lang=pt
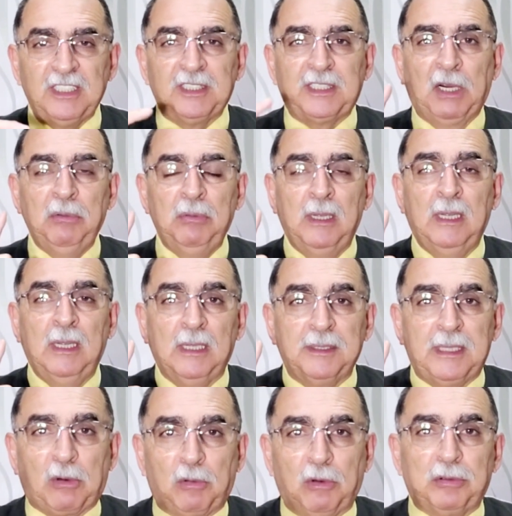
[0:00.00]
Então,
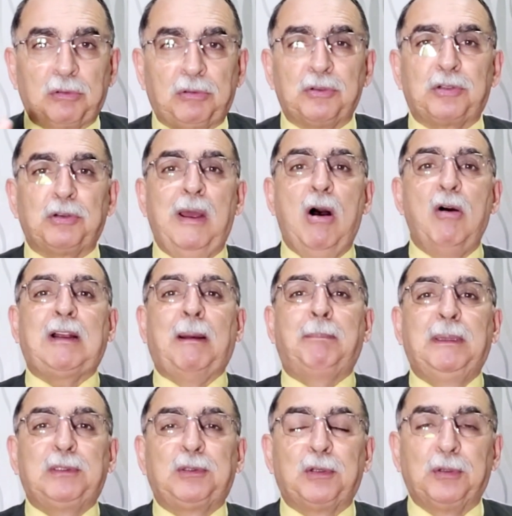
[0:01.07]
de acordo com Joel
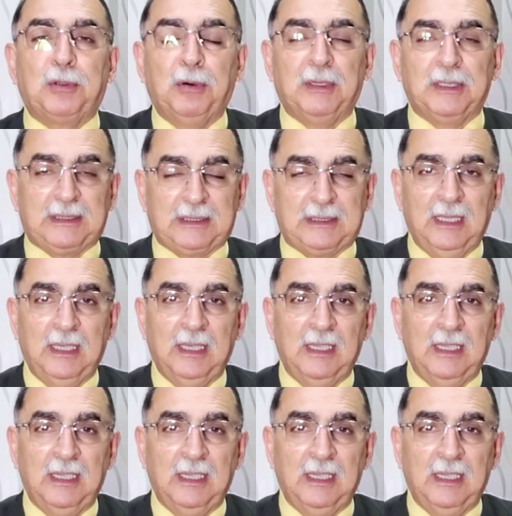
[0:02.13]
capítulo 2,